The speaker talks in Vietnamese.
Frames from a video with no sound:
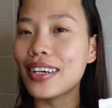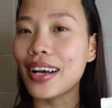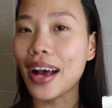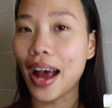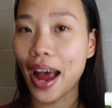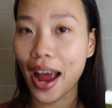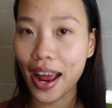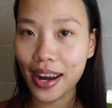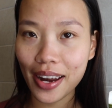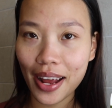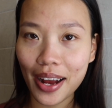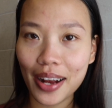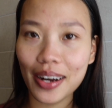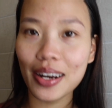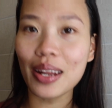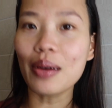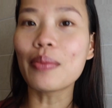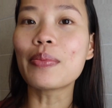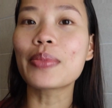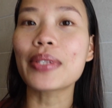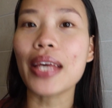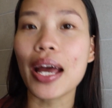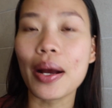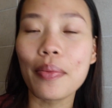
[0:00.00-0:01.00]
khả năng
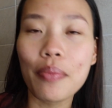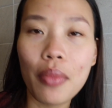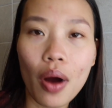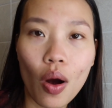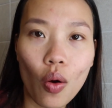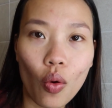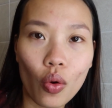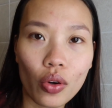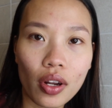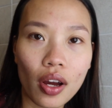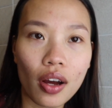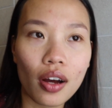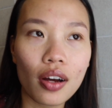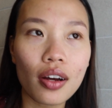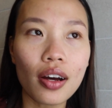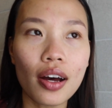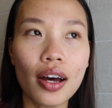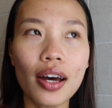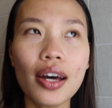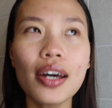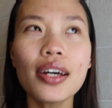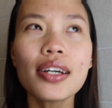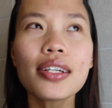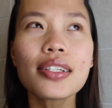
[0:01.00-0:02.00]
làm sáng màu của nó
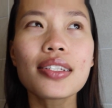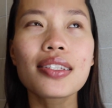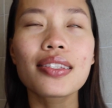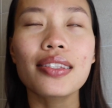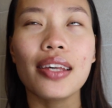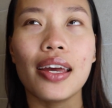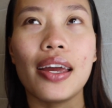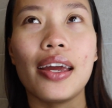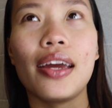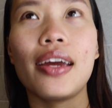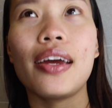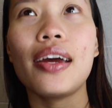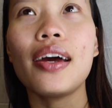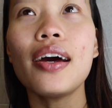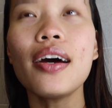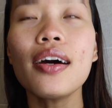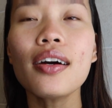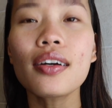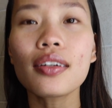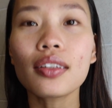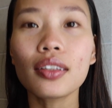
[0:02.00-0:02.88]
sẽ